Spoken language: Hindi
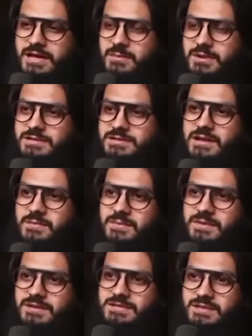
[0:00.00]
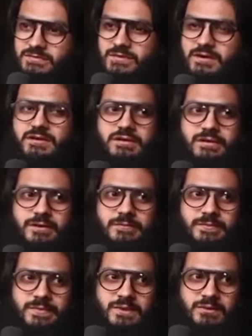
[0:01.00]
आदम सलाम ने इस्तार किया
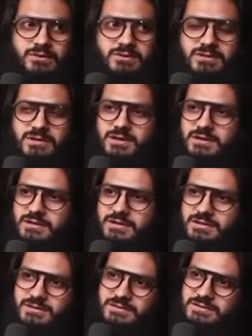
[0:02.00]
और शैतान ने